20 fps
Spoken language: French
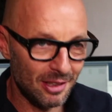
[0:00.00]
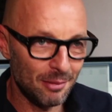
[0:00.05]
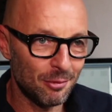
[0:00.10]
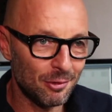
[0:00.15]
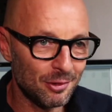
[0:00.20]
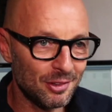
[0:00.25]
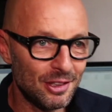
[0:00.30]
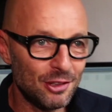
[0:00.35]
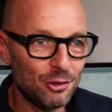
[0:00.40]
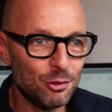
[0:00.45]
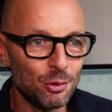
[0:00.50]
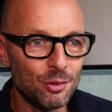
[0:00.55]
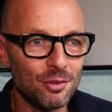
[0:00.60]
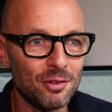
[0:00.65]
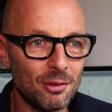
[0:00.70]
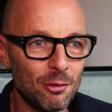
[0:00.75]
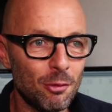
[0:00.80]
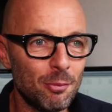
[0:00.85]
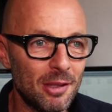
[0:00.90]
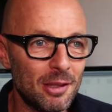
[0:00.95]
montrent des choses
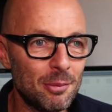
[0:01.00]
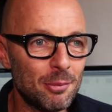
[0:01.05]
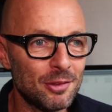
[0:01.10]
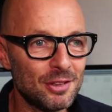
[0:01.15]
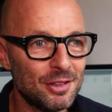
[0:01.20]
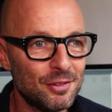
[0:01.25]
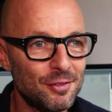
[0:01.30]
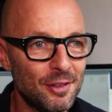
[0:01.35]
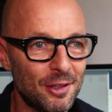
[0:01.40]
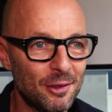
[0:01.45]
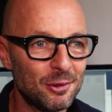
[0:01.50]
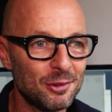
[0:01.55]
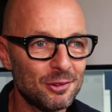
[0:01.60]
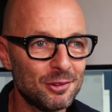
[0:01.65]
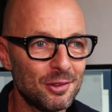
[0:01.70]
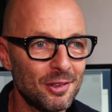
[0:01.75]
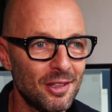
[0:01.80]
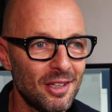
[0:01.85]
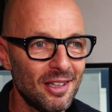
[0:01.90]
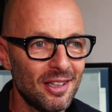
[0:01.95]
complètement différentes.